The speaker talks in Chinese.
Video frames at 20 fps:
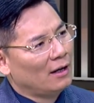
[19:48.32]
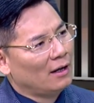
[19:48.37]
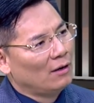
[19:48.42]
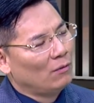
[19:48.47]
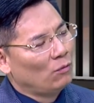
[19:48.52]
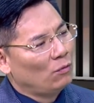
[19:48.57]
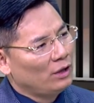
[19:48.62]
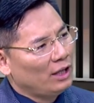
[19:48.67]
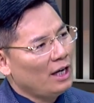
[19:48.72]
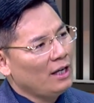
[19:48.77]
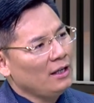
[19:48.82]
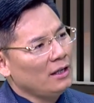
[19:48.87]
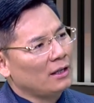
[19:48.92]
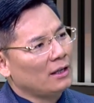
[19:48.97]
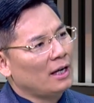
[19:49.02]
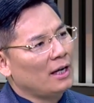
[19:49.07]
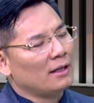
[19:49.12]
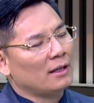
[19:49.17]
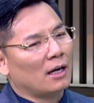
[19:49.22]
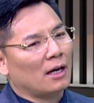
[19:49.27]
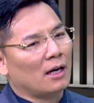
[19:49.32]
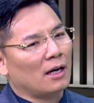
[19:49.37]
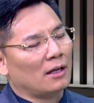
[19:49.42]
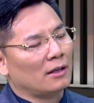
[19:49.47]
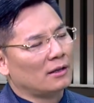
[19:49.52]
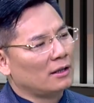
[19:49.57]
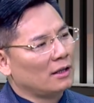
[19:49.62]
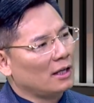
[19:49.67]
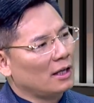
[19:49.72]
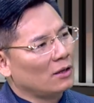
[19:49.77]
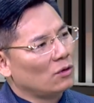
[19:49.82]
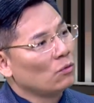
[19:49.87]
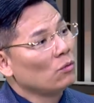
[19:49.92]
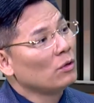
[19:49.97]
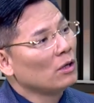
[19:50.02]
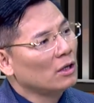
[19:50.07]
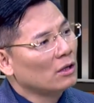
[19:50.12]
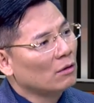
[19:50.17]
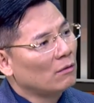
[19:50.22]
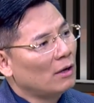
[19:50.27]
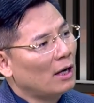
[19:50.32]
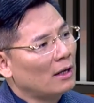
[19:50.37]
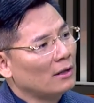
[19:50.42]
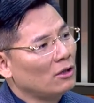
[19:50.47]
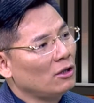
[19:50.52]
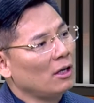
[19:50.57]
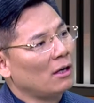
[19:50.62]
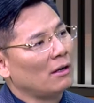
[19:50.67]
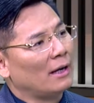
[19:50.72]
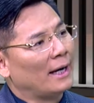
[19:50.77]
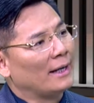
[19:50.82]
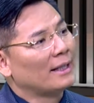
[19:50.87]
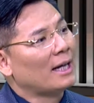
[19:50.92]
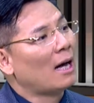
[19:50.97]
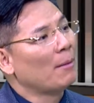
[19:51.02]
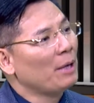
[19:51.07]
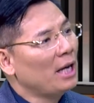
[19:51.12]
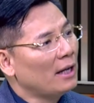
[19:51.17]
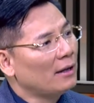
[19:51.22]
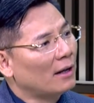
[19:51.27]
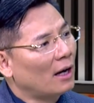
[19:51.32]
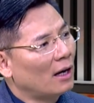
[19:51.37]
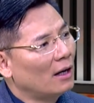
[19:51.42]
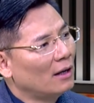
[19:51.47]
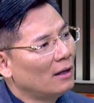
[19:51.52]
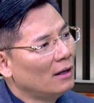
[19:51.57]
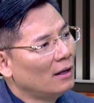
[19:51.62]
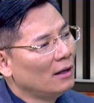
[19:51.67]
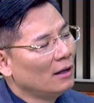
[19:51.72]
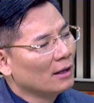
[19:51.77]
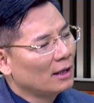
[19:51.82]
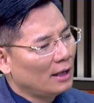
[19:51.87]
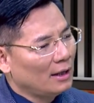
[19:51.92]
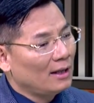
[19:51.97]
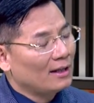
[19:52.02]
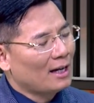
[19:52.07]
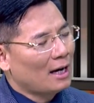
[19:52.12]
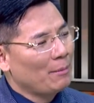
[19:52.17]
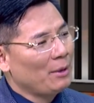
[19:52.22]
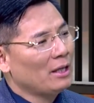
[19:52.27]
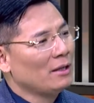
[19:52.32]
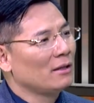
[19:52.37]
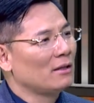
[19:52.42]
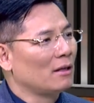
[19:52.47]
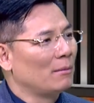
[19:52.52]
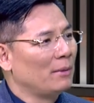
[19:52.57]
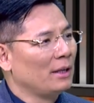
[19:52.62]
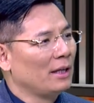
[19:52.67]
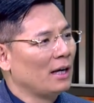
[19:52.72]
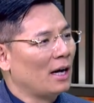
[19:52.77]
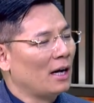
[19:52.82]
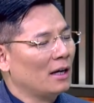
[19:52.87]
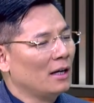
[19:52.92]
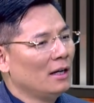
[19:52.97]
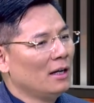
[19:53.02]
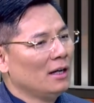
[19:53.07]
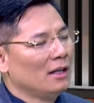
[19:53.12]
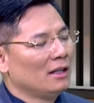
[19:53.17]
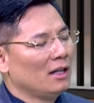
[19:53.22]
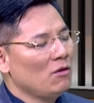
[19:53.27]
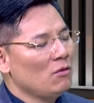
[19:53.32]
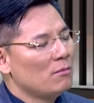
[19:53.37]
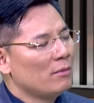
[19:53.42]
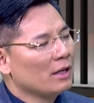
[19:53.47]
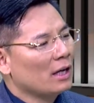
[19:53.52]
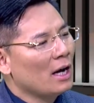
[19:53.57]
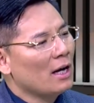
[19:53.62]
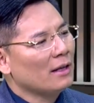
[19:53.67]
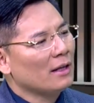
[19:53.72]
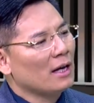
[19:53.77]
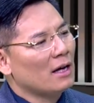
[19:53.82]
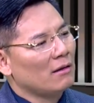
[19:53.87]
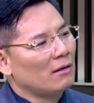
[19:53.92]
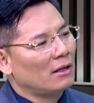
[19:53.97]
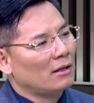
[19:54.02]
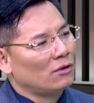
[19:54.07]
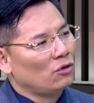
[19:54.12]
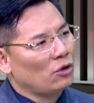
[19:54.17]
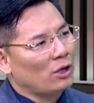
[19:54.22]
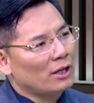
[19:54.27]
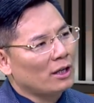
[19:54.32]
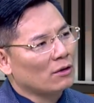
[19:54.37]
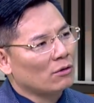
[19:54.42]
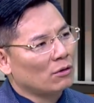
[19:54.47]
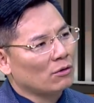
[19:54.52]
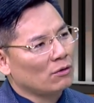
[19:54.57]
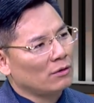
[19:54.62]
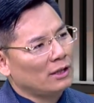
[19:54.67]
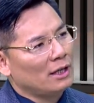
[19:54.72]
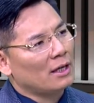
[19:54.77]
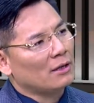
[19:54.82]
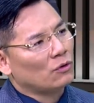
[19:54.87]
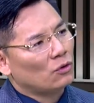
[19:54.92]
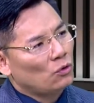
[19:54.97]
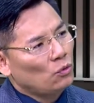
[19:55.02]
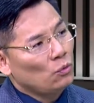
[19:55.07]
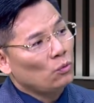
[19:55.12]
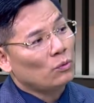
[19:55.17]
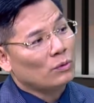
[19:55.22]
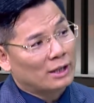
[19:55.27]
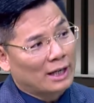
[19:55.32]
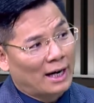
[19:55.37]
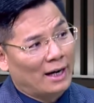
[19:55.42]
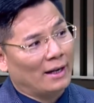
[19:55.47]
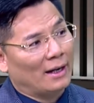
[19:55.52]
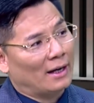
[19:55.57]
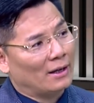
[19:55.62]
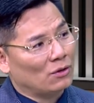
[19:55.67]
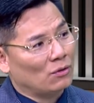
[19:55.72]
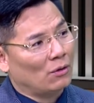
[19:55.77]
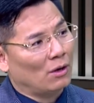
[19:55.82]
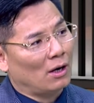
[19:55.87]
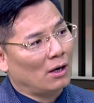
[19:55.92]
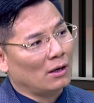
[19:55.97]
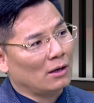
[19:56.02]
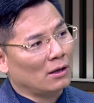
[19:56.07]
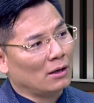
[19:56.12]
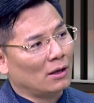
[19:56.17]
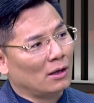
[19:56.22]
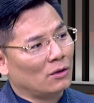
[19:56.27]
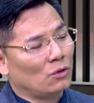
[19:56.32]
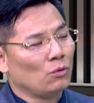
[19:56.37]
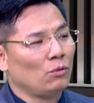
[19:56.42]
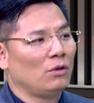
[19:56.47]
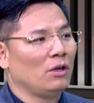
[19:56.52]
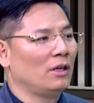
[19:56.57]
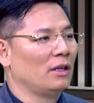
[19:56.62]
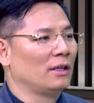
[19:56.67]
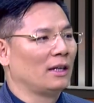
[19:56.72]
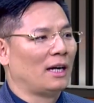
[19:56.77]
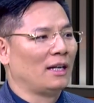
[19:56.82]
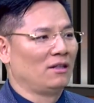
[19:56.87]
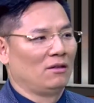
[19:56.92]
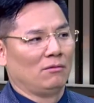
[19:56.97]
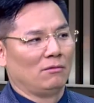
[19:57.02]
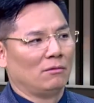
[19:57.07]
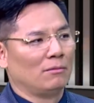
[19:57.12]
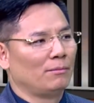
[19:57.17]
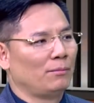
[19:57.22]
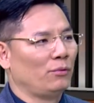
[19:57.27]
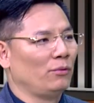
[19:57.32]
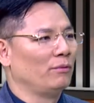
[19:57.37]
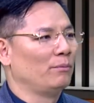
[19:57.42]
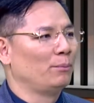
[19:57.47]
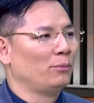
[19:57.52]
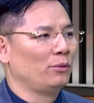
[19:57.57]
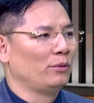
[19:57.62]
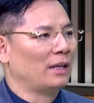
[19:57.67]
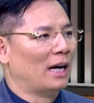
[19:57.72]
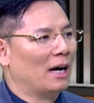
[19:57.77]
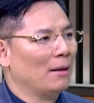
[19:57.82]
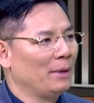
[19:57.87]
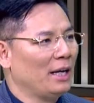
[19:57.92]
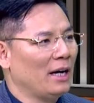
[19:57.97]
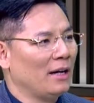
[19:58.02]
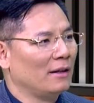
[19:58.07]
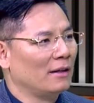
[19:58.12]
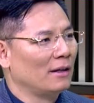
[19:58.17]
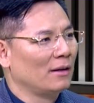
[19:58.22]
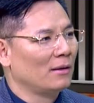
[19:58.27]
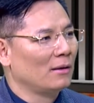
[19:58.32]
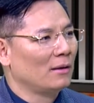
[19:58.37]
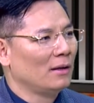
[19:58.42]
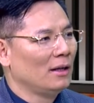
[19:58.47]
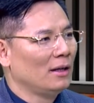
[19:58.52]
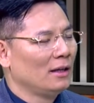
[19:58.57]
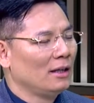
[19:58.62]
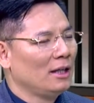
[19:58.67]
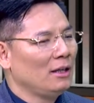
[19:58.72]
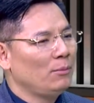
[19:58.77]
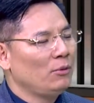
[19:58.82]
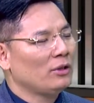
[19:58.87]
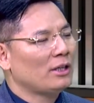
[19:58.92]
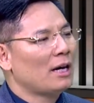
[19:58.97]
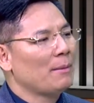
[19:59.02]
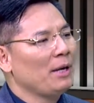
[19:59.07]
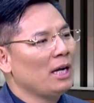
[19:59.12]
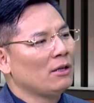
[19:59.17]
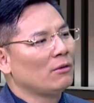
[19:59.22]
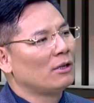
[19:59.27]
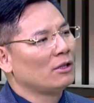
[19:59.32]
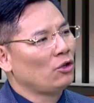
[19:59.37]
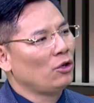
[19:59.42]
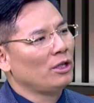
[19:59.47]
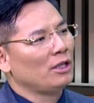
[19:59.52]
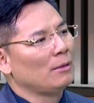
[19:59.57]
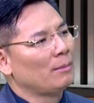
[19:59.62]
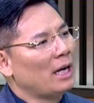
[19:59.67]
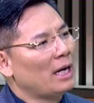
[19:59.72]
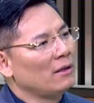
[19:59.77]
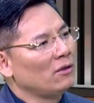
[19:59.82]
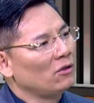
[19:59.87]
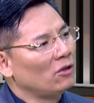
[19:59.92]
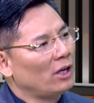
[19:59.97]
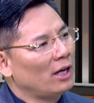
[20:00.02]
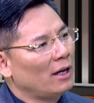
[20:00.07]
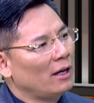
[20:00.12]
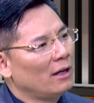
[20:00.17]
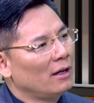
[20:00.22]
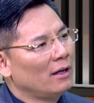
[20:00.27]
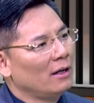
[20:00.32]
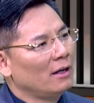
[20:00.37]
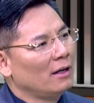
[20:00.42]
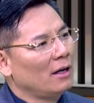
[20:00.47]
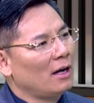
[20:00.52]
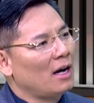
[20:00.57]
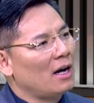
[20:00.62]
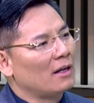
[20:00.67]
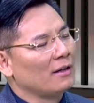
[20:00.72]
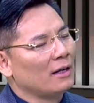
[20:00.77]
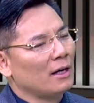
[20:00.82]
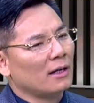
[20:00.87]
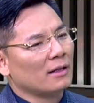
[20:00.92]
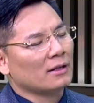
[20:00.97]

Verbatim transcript: 五天以内，那个这个租客的话就要来答辩了，看他答辩是什么样。那我们看到呢，绝大多数像住宅来说，租客他就不不答辩了。你的不答辩的话，缺席判决，啊，那